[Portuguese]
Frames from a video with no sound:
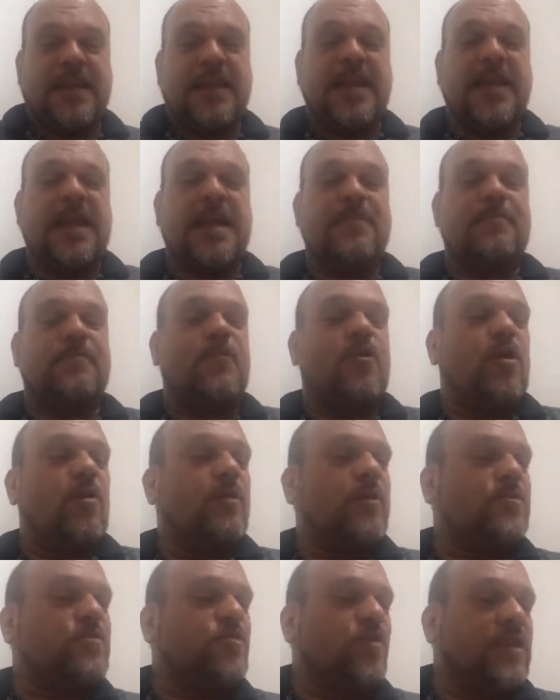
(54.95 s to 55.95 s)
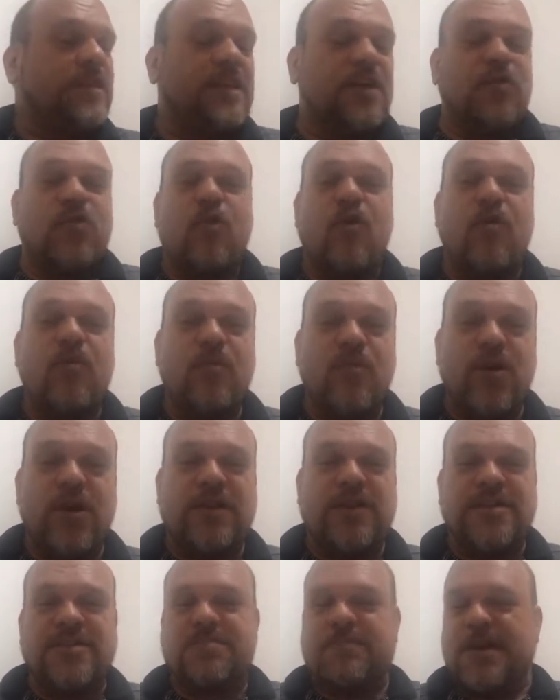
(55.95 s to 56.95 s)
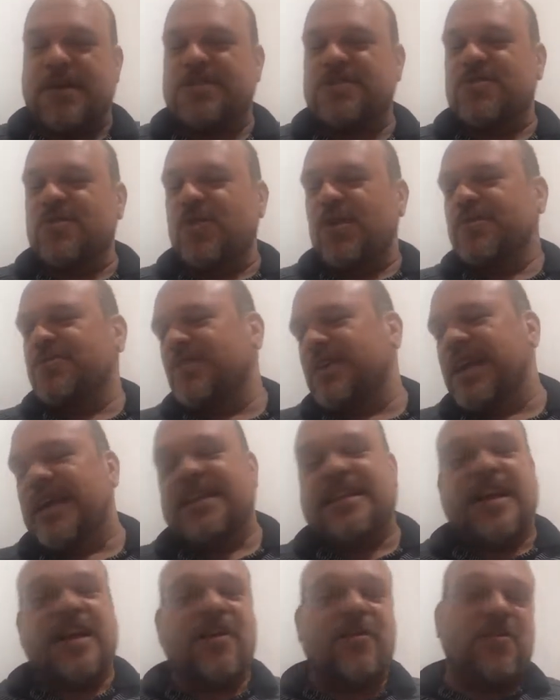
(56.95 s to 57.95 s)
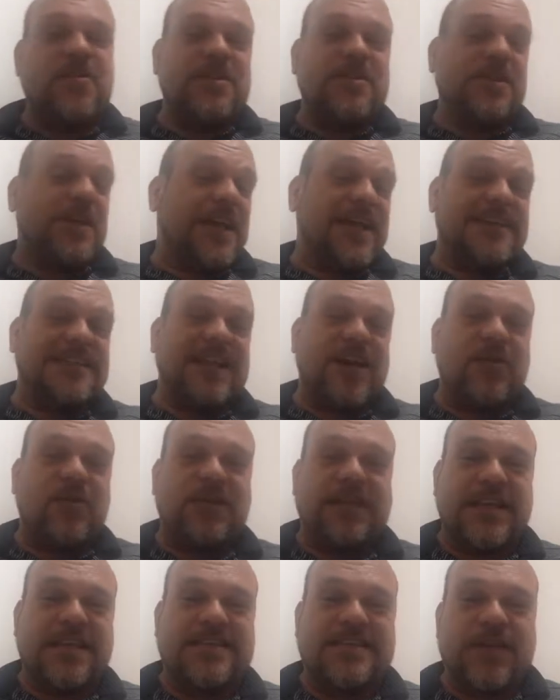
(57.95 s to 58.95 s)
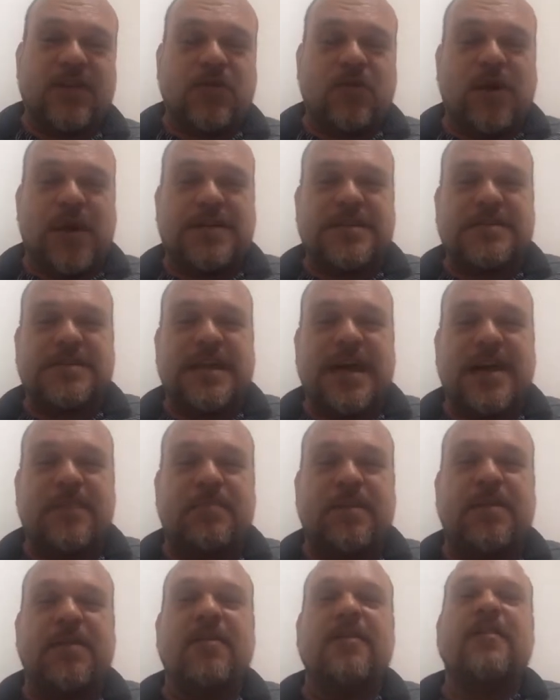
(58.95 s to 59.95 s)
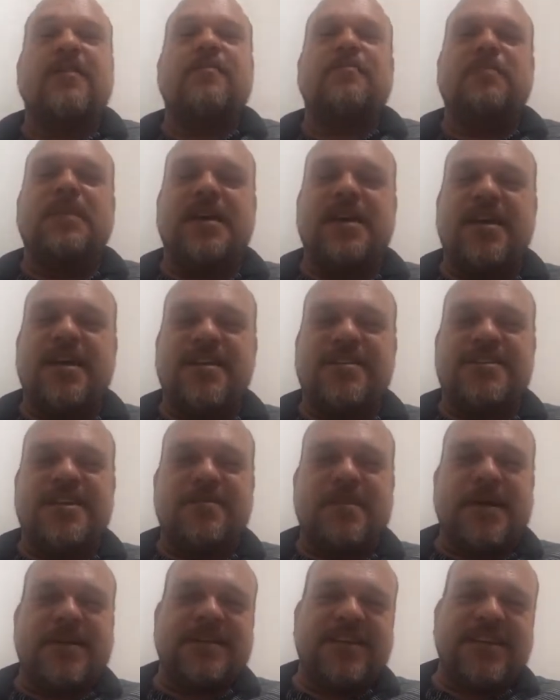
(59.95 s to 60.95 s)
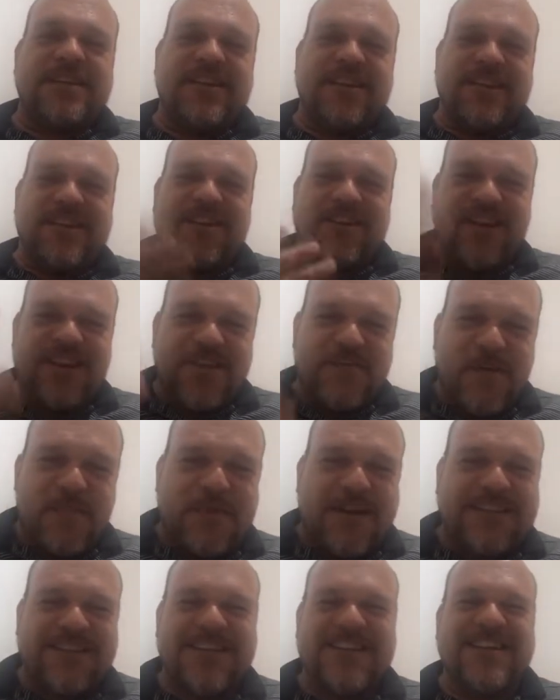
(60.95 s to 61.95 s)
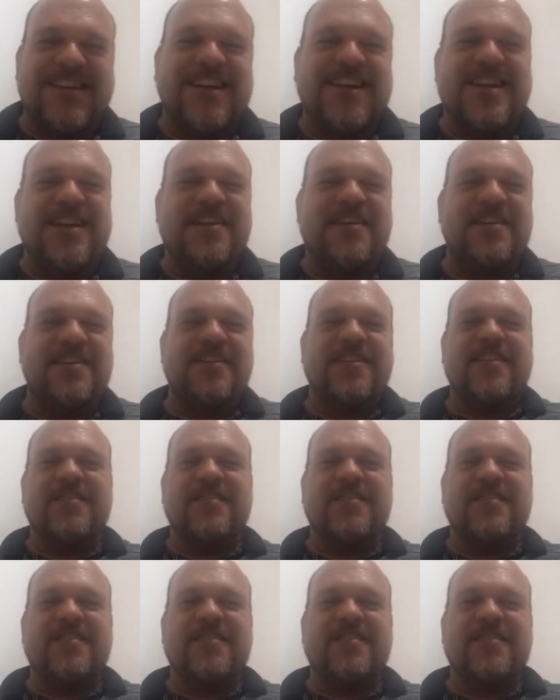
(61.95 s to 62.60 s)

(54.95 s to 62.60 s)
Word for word: E como eu estou lidando com muitas pessoas, o que, que, tá, o que, que está acontecendo no WhatsApp? Bença, madrinha! Olha aí minha madrinha aí.